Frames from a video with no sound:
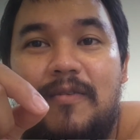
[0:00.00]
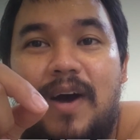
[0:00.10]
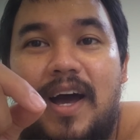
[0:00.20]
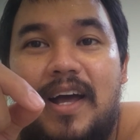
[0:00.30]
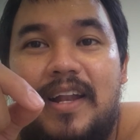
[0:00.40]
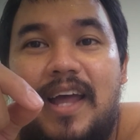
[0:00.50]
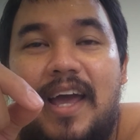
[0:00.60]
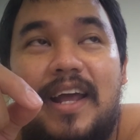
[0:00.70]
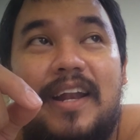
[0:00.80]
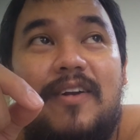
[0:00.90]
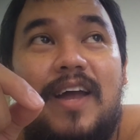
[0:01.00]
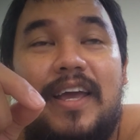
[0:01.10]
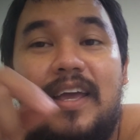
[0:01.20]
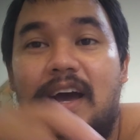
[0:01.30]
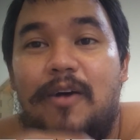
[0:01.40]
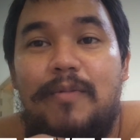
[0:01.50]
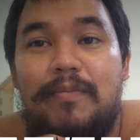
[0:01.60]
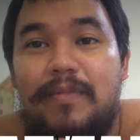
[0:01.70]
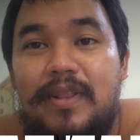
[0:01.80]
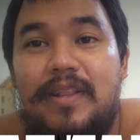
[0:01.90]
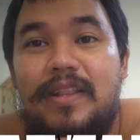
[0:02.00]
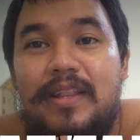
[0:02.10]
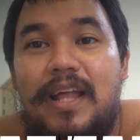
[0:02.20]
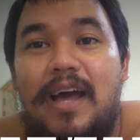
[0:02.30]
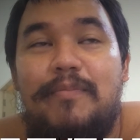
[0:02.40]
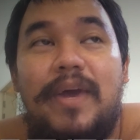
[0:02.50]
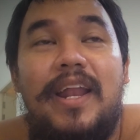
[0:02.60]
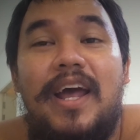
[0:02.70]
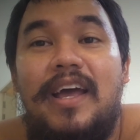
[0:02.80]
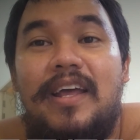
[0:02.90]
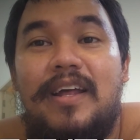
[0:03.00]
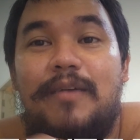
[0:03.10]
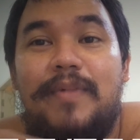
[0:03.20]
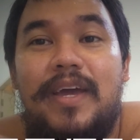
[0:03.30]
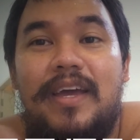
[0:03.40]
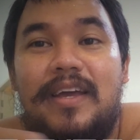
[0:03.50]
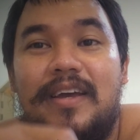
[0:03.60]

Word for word: ว่าได้กันเท่าไหร่เอาแบบถ้าเป๊ะนะถ้าเป๊ะ